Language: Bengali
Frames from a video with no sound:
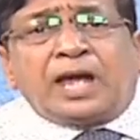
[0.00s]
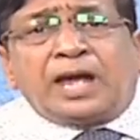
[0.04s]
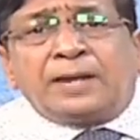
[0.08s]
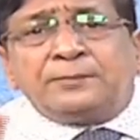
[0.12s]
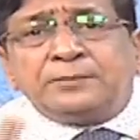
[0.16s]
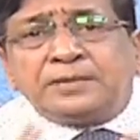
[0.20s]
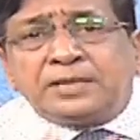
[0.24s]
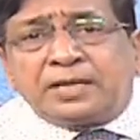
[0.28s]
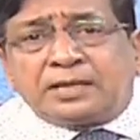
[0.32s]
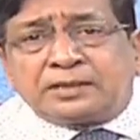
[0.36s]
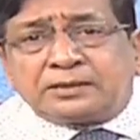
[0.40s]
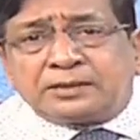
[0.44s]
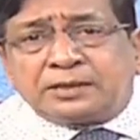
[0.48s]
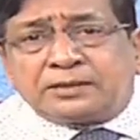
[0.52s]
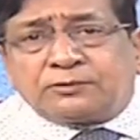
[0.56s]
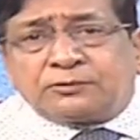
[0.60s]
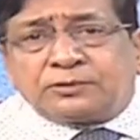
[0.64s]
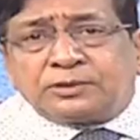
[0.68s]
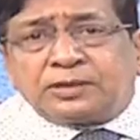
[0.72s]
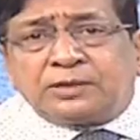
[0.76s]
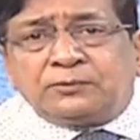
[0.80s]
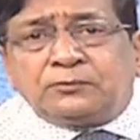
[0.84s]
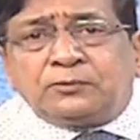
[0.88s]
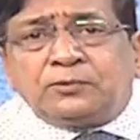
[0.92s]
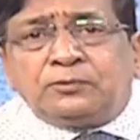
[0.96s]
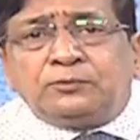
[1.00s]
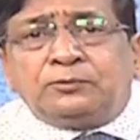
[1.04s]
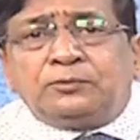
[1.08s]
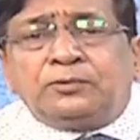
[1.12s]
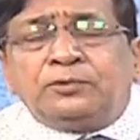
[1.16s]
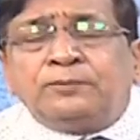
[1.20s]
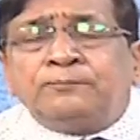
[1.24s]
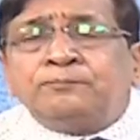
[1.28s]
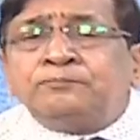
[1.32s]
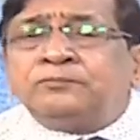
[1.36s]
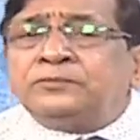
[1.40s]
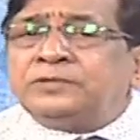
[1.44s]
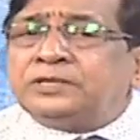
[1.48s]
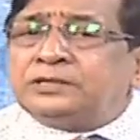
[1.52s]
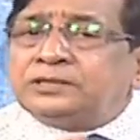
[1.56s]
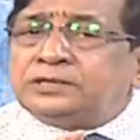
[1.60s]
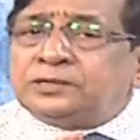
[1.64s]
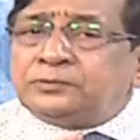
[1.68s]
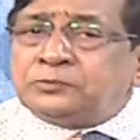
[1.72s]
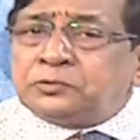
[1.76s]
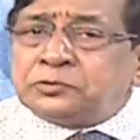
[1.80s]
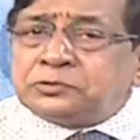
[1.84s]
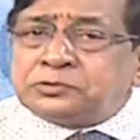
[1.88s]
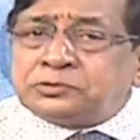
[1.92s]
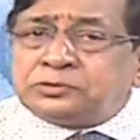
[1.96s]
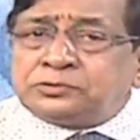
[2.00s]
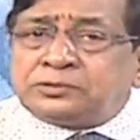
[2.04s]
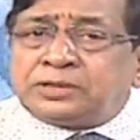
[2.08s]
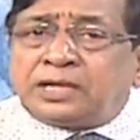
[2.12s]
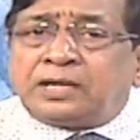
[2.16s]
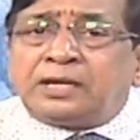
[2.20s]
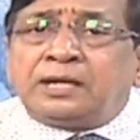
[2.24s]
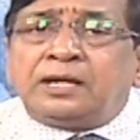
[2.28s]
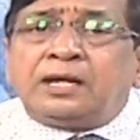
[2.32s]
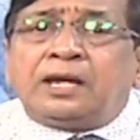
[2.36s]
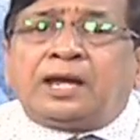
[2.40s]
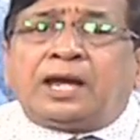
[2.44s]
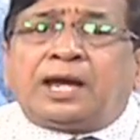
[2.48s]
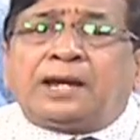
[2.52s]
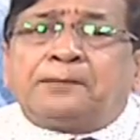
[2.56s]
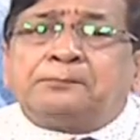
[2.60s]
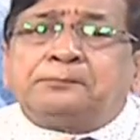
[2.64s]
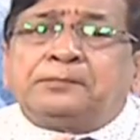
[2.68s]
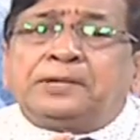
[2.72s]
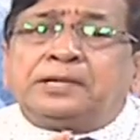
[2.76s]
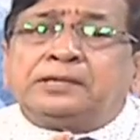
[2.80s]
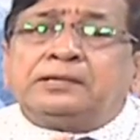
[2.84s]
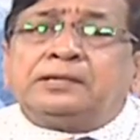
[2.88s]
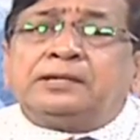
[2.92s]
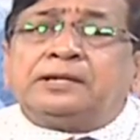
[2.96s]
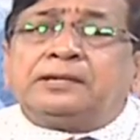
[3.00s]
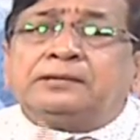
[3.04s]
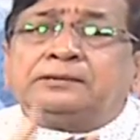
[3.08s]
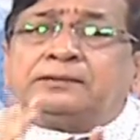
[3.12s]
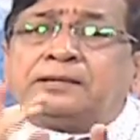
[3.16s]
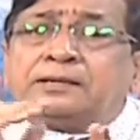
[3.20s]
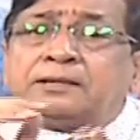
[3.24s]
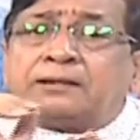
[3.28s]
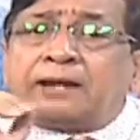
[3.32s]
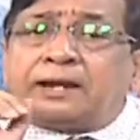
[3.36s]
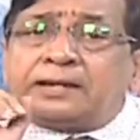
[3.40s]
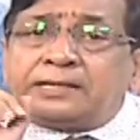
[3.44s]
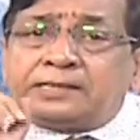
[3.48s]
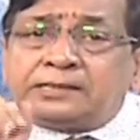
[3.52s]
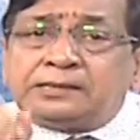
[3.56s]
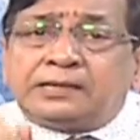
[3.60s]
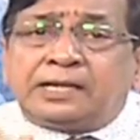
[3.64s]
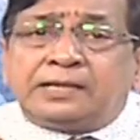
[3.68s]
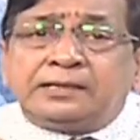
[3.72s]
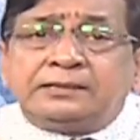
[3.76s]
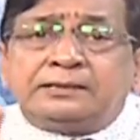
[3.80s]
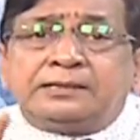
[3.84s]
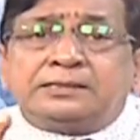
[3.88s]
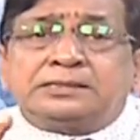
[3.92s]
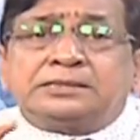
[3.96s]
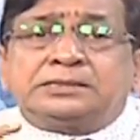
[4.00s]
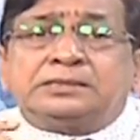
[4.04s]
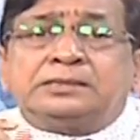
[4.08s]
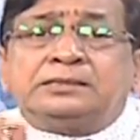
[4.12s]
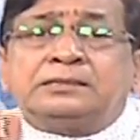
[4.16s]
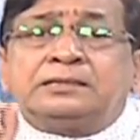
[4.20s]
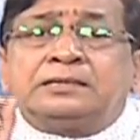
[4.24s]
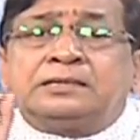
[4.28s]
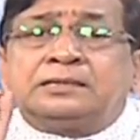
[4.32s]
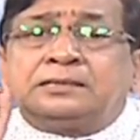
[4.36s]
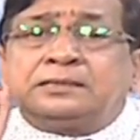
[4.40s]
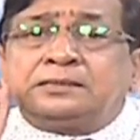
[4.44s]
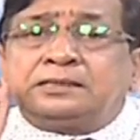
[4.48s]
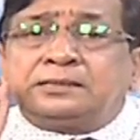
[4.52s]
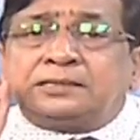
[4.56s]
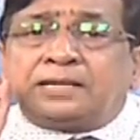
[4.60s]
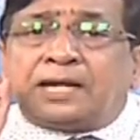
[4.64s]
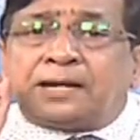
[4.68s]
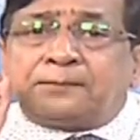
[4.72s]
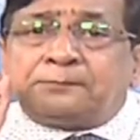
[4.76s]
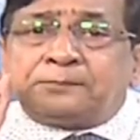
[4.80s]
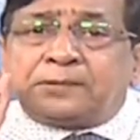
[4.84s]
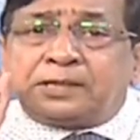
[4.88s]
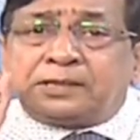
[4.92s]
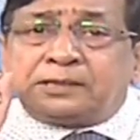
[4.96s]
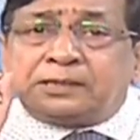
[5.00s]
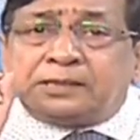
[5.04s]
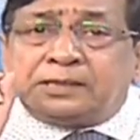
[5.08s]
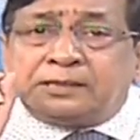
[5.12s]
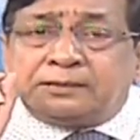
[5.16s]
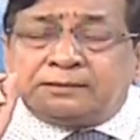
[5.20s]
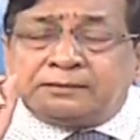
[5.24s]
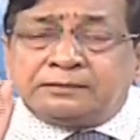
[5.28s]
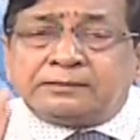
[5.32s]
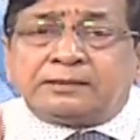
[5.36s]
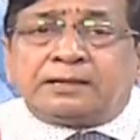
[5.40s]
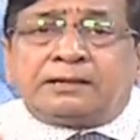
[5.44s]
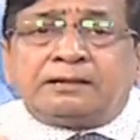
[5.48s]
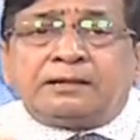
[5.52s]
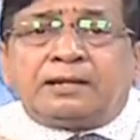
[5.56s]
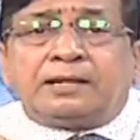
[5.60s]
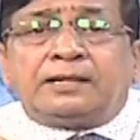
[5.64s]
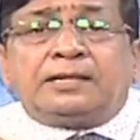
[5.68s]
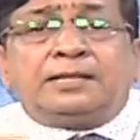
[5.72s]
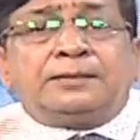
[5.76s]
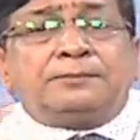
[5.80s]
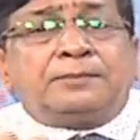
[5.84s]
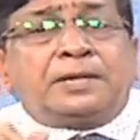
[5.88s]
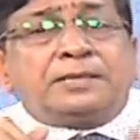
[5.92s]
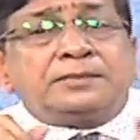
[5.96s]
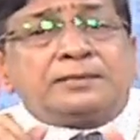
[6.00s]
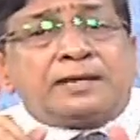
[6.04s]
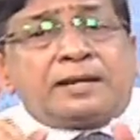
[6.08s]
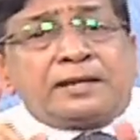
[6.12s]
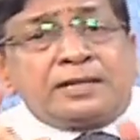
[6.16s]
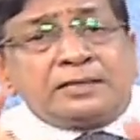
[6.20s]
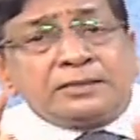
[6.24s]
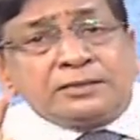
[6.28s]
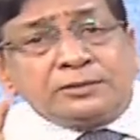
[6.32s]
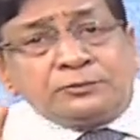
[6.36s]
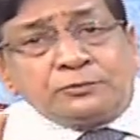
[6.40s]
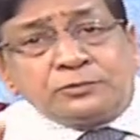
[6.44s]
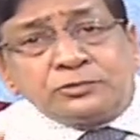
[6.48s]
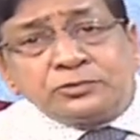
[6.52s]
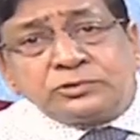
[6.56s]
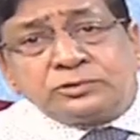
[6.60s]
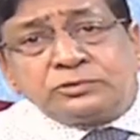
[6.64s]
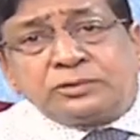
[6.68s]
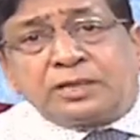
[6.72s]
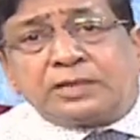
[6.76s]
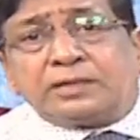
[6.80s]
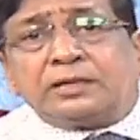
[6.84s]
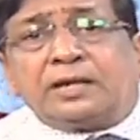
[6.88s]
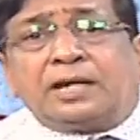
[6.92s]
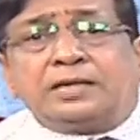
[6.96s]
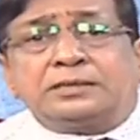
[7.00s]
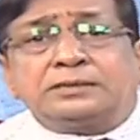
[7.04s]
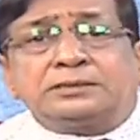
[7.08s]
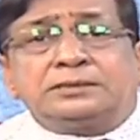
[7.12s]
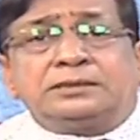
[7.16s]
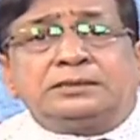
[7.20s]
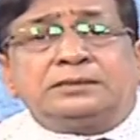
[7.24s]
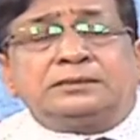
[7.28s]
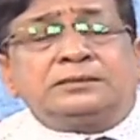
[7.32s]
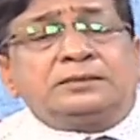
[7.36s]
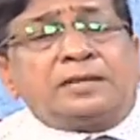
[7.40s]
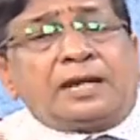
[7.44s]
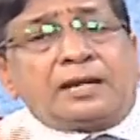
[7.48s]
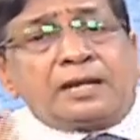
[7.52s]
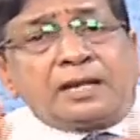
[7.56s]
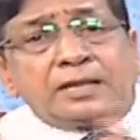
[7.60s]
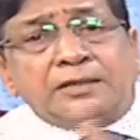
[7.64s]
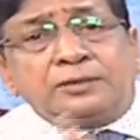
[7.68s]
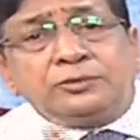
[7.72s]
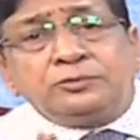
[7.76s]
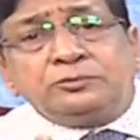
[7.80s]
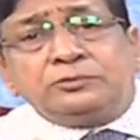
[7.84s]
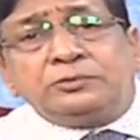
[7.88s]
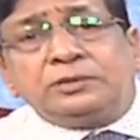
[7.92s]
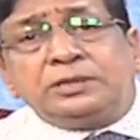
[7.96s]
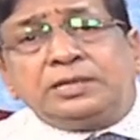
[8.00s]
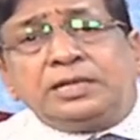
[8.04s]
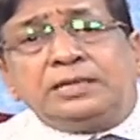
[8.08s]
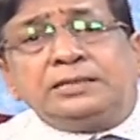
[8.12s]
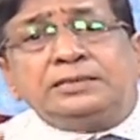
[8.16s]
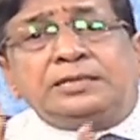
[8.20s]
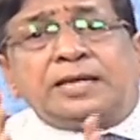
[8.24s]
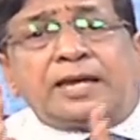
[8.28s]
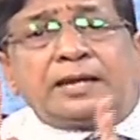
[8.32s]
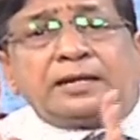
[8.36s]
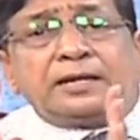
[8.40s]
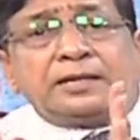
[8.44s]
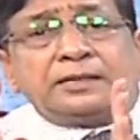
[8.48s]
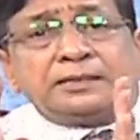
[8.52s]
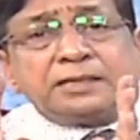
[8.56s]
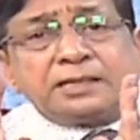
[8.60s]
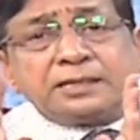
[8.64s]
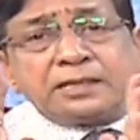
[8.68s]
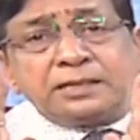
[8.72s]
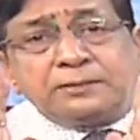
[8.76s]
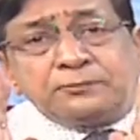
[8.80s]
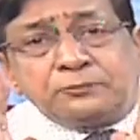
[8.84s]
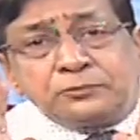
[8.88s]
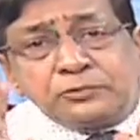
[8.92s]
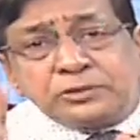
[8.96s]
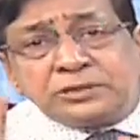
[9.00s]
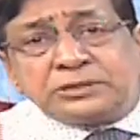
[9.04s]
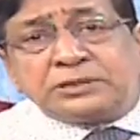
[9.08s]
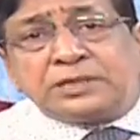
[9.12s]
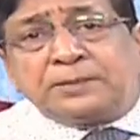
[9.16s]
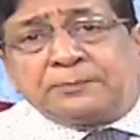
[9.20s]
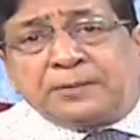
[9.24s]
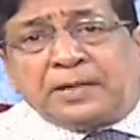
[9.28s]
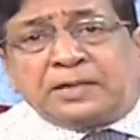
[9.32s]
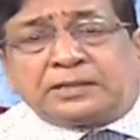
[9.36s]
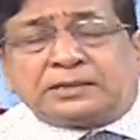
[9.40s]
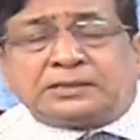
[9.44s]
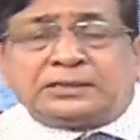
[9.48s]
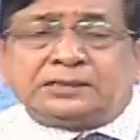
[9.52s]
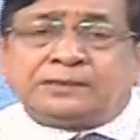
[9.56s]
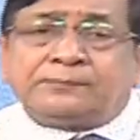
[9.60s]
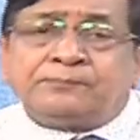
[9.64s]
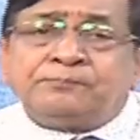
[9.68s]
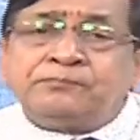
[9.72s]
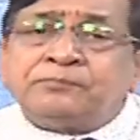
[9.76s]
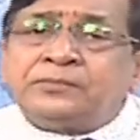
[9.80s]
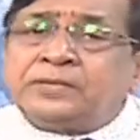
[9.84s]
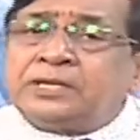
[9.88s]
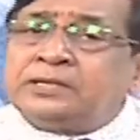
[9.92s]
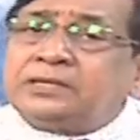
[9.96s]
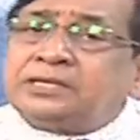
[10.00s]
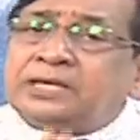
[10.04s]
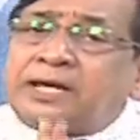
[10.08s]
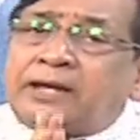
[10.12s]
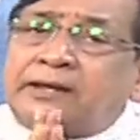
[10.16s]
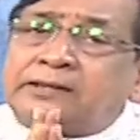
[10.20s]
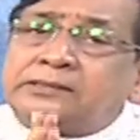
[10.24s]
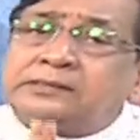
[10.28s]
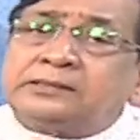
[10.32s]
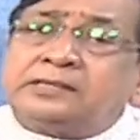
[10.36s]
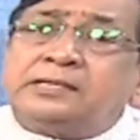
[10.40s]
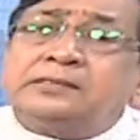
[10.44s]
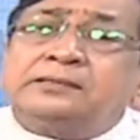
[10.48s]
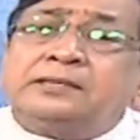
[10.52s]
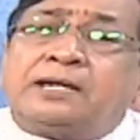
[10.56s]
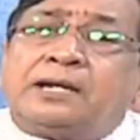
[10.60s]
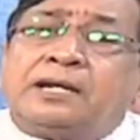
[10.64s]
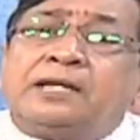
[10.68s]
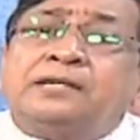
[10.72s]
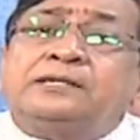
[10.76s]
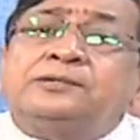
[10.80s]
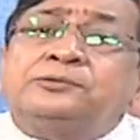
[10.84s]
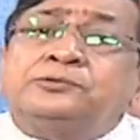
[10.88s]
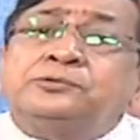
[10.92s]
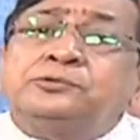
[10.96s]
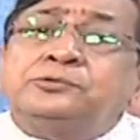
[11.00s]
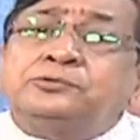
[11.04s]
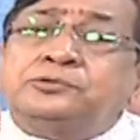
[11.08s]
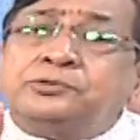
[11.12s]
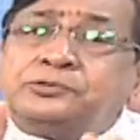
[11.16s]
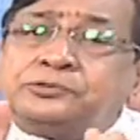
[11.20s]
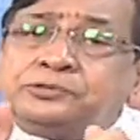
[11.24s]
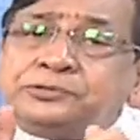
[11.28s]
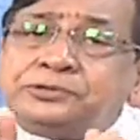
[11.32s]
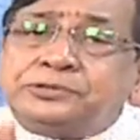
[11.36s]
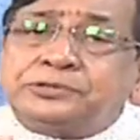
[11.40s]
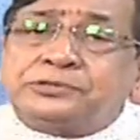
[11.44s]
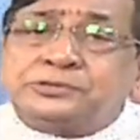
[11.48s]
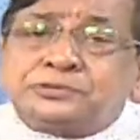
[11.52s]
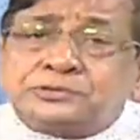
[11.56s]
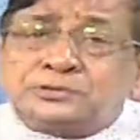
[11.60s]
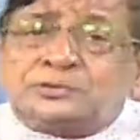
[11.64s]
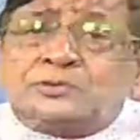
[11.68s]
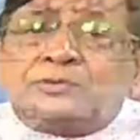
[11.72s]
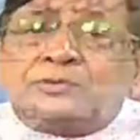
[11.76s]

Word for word: আমি একটা কথা বলবো যে জীবনসুদা আপনাকে একটা গাইডলাইন আছে যেটা আপনাকে ইন্টারনালি বা যারা জীবনসুদা খাচ্ছেন তারা কিন্তু এই জায়গাটাকে বুঝতে পারছেন যে আজকে তারা কিন্তু যথেষ্ট